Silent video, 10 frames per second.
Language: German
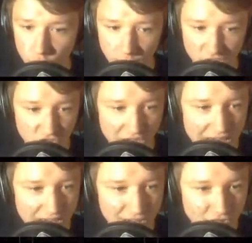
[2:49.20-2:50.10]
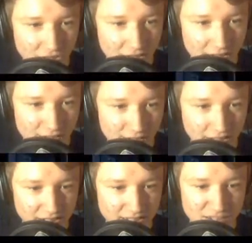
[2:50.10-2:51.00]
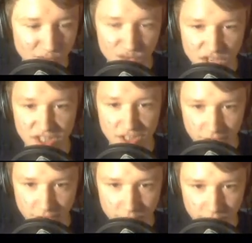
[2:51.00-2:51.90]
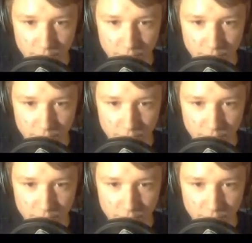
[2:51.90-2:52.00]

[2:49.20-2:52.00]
Wahrscheinlich stehen links und rechts diese Viecher, ne?